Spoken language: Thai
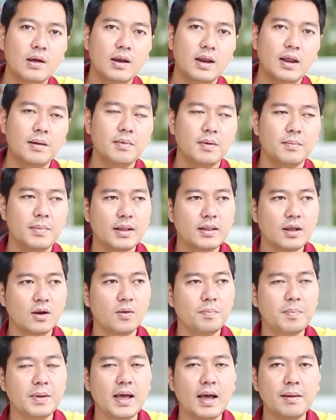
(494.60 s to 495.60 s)
นะครับหรือแม้แต่
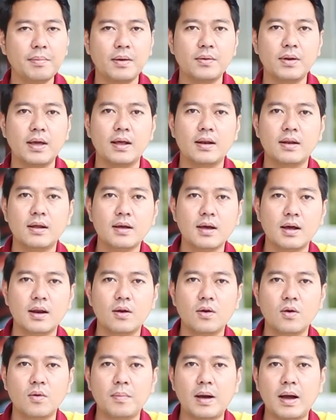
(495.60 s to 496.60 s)
รถปิกอัพเราเนี่ยถ้าเกิด
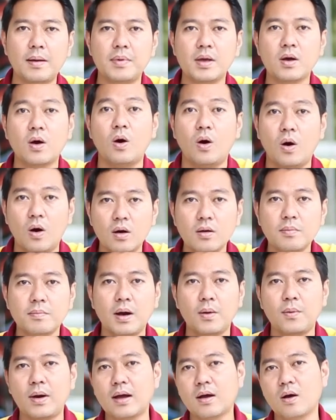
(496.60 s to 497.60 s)
เราลงมามีของ
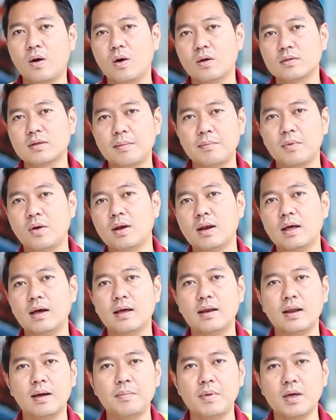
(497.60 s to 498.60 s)
ภาวะของเต็มรถเล
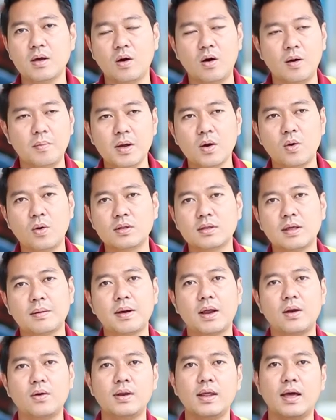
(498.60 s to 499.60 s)
ยนะมีของมีคนเต็ม
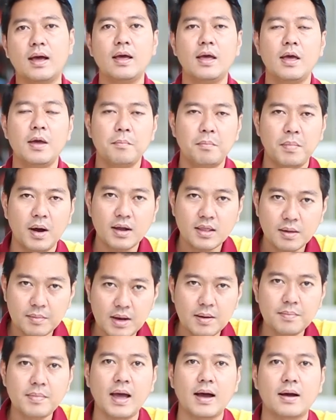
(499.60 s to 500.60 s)
คันรถเนี่ยมันก็จะ
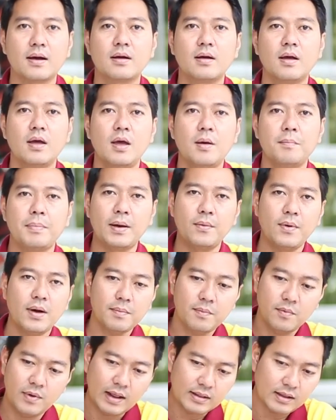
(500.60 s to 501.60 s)
มีน้ำหนัก แปลว่า
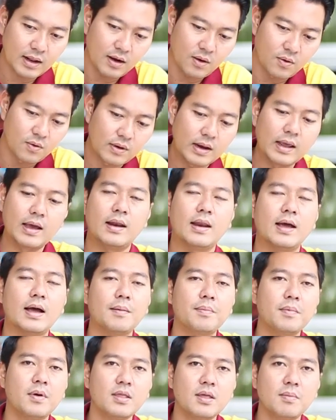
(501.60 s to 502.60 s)
เวลาท่านลงเนี่ยนะค
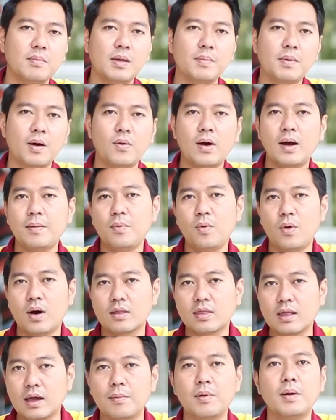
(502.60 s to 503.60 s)
รับก็จะมีภาวะบวก
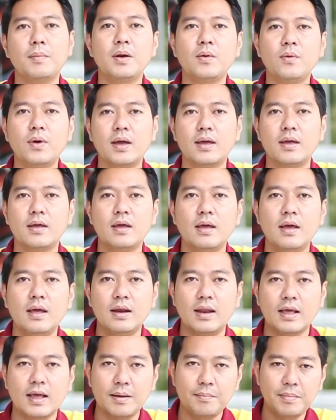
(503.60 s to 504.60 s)
เสริมเข้ามาด้วย
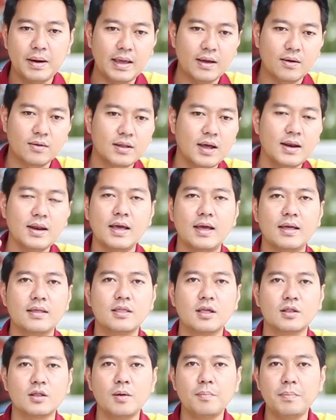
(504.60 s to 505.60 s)
ในการเบรกของท่านเนี่ย
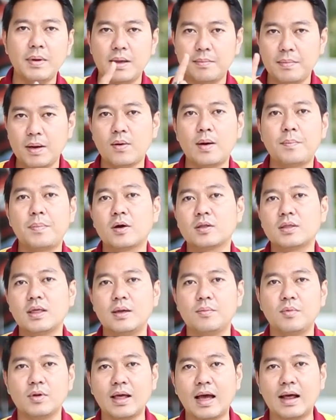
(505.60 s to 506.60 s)
จะต้องเบรกมากกว่าปก
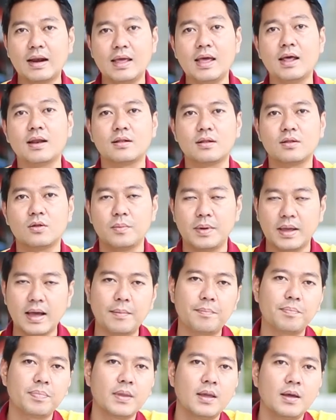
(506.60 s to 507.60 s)
ติบนทางเลียดถูกไหมค
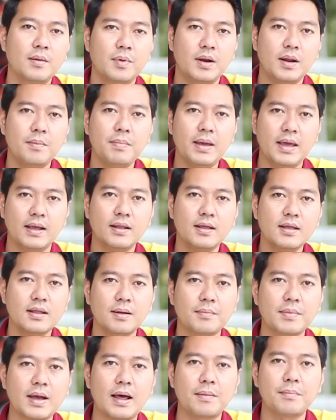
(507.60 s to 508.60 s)
รับเพราะนั้นเบรกท่าน
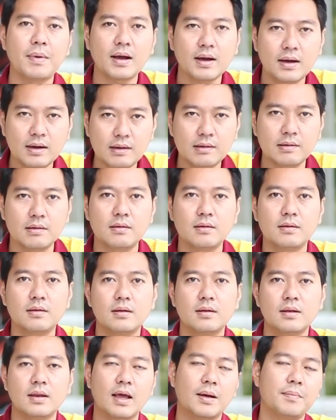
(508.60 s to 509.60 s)
จะทำงานมากขึ้น
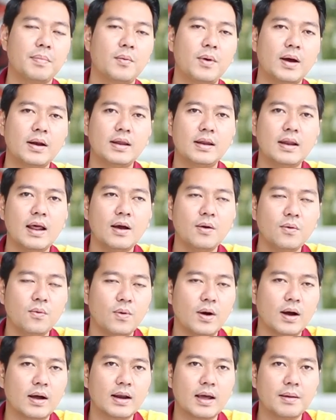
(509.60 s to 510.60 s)
นะครับภาวะนี้น่า
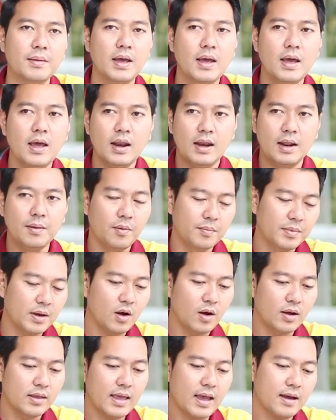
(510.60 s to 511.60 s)
ห่วงนะครับเดี๋ยวผมจะ
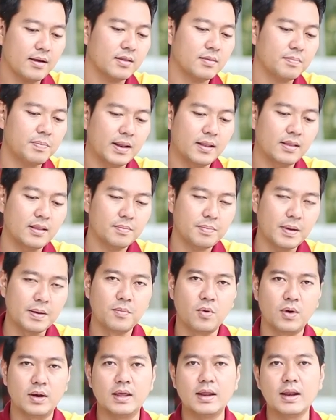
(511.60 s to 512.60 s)
ขอแยกเป็นเป็น
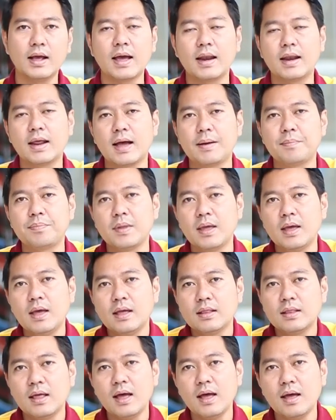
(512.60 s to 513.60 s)
หมวดนี้แล้วกันนะครับ
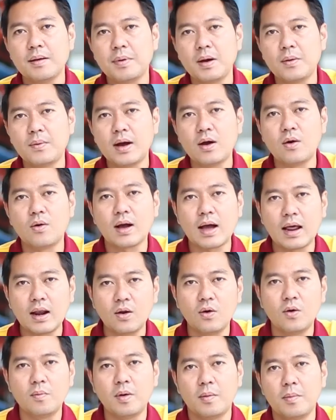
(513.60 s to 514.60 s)
ถ้าภาวะของการ
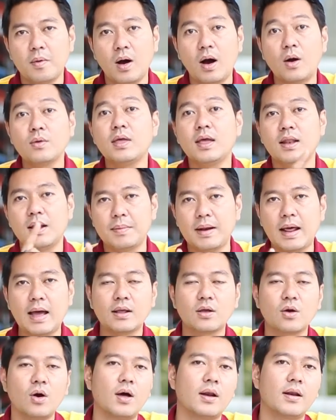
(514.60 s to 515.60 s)
ลง ผมขอเอาเกียร์ธรรมดา
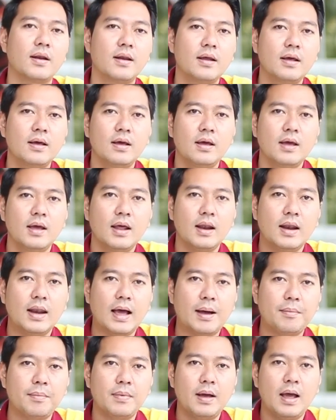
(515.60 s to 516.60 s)
ก่อน
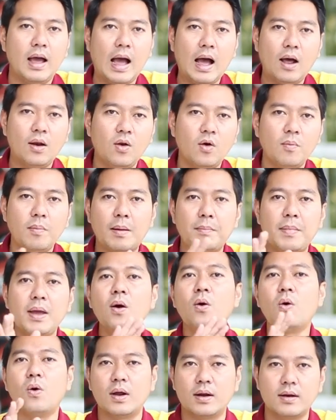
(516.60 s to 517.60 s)
นะครับเอาลงแบบไม่
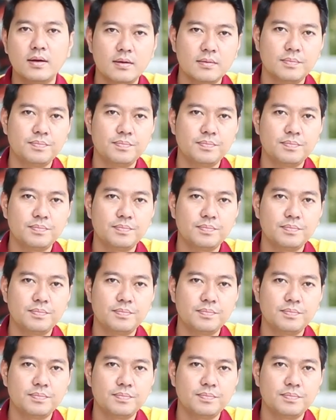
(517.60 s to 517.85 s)
โหด